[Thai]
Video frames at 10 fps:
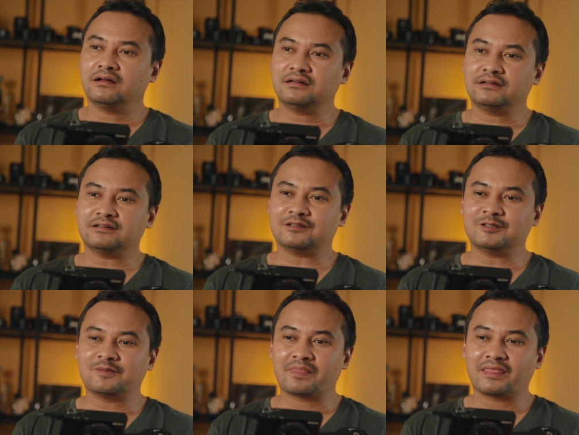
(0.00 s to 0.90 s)
เออ
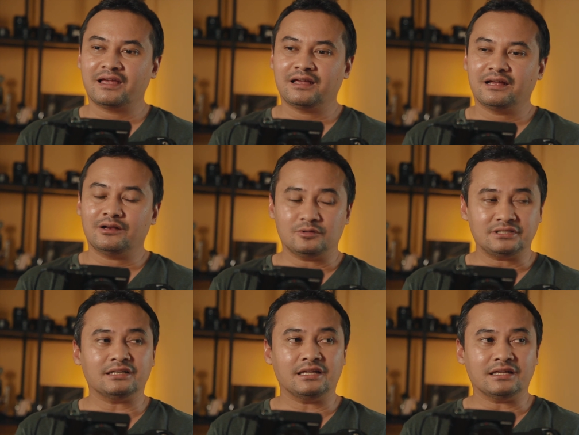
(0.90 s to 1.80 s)
รู้
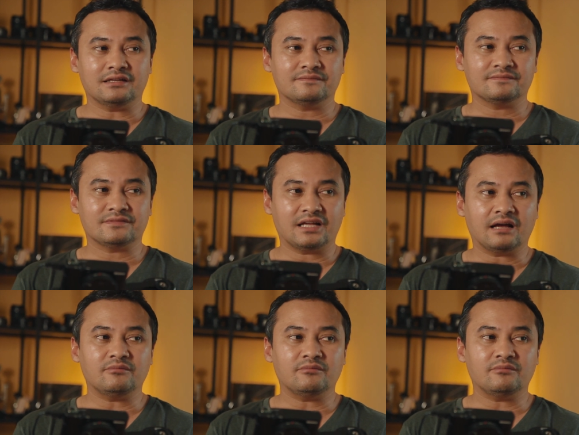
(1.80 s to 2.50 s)
สึกดีนะครับ